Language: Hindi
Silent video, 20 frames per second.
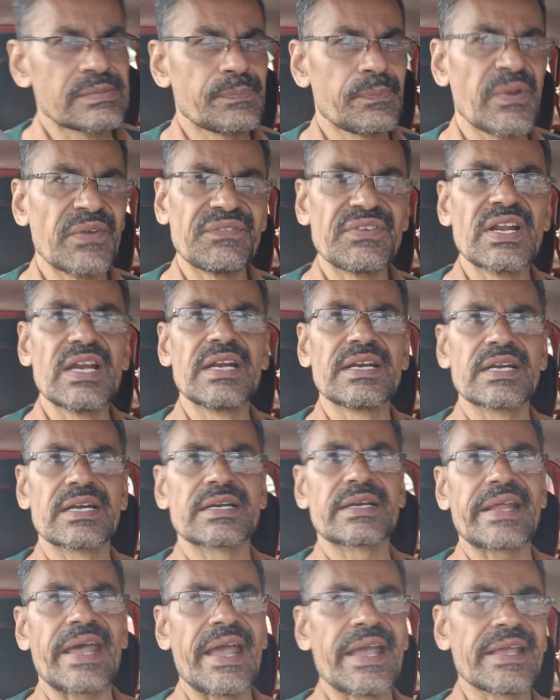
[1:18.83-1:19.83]
50 लीटर
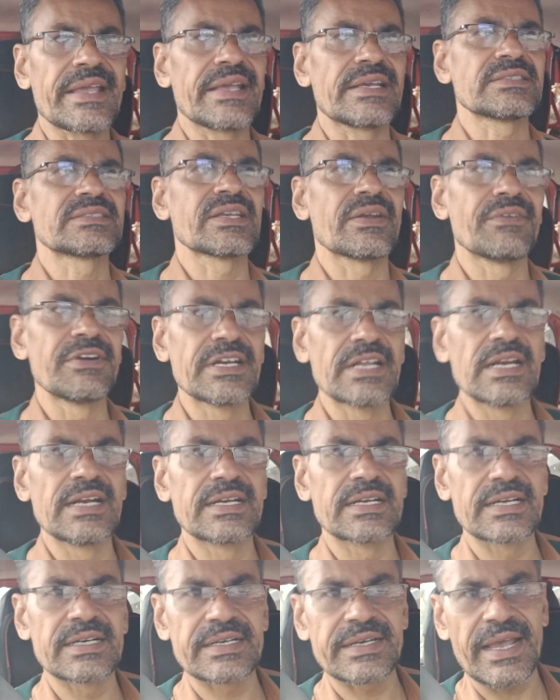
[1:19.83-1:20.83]
टैंक या 70
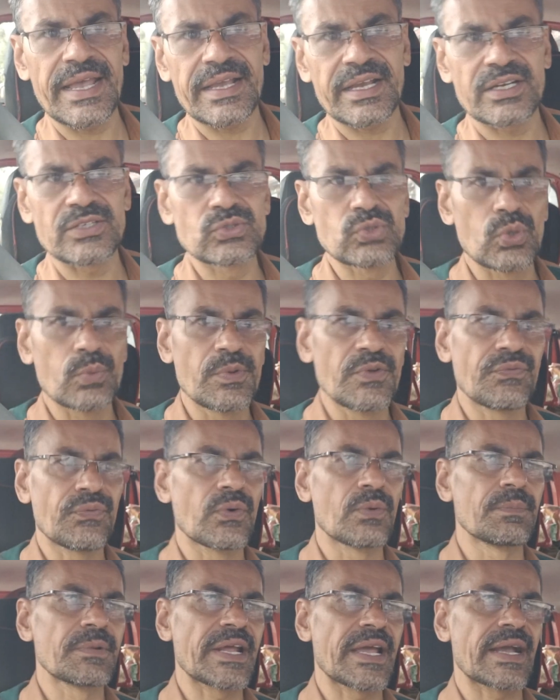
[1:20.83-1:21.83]
लीटर टैंक का जो भी
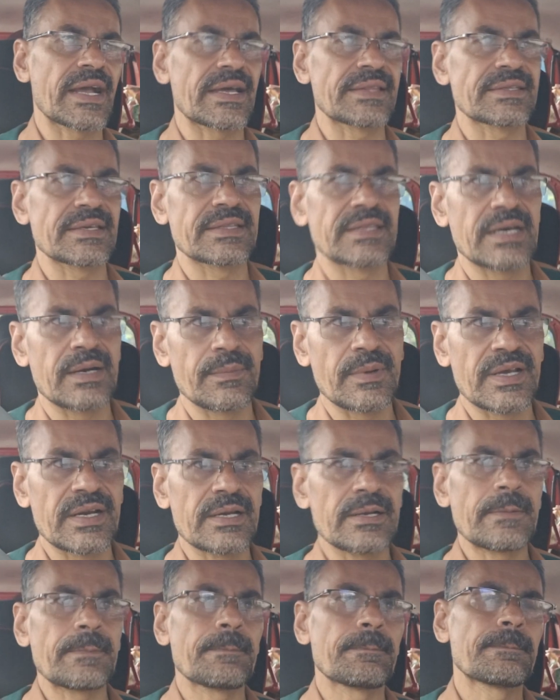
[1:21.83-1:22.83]
फोम टैंक आता था हमारा